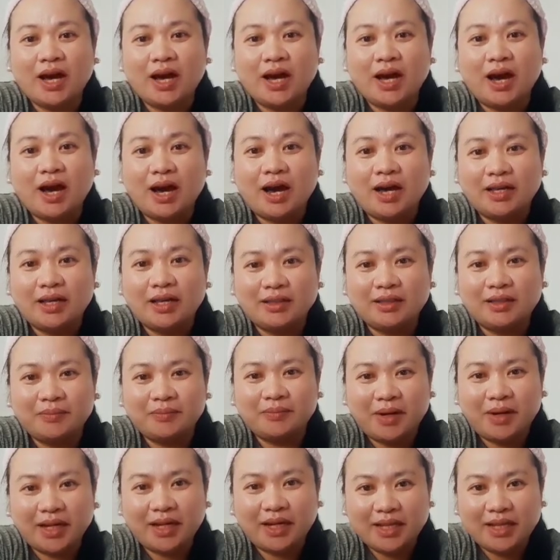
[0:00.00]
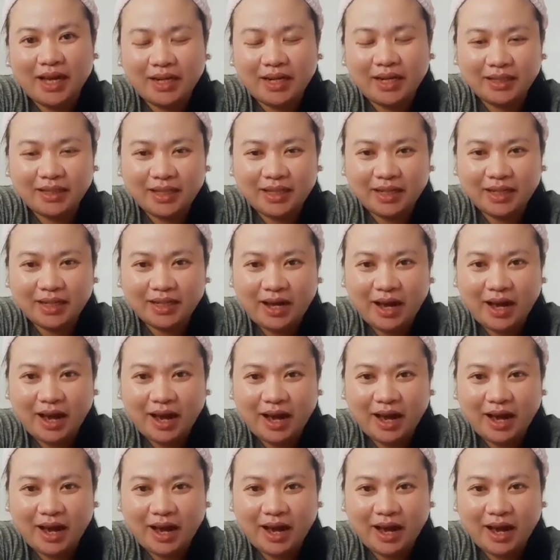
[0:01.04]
at mga darating na